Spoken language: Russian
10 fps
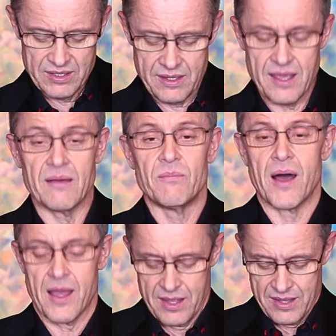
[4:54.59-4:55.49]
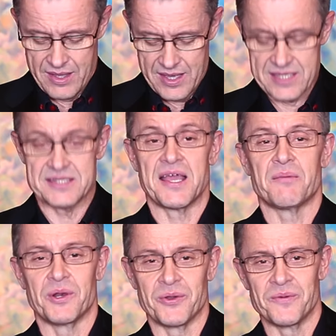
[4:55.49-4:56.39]
небо и
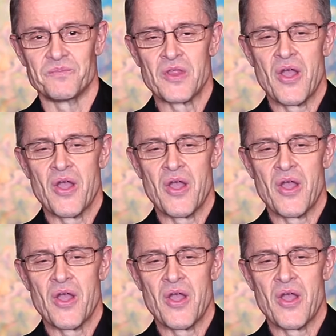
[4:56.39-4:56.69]
землю.